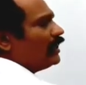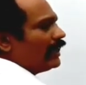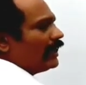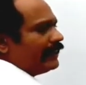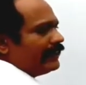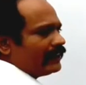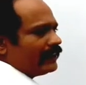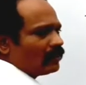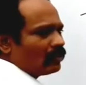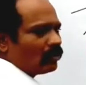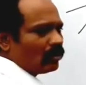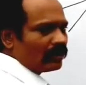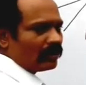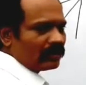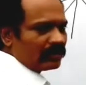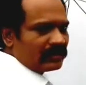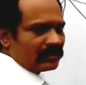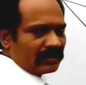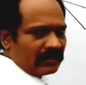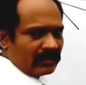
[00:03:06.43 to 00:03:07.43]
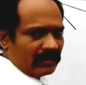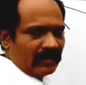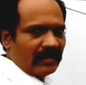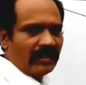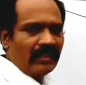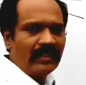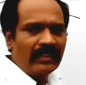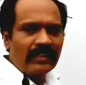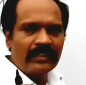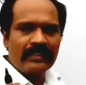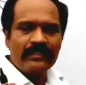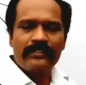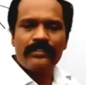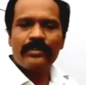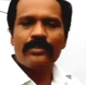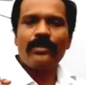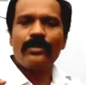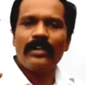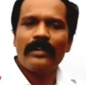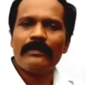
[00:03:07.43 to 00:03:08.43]
लाइन ड्रॉ कर सकते
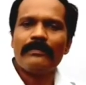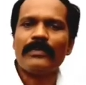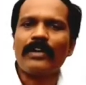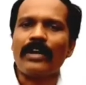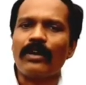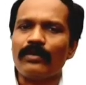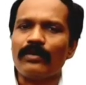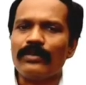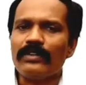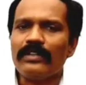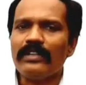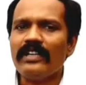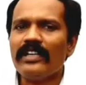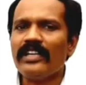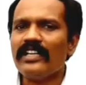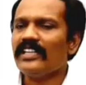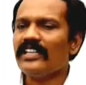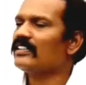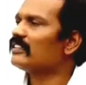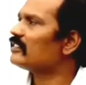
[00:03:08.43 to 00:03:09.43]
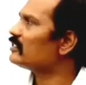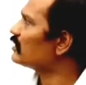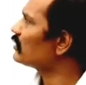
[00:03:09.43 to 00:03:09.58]
जो हम काउंट नहीं कर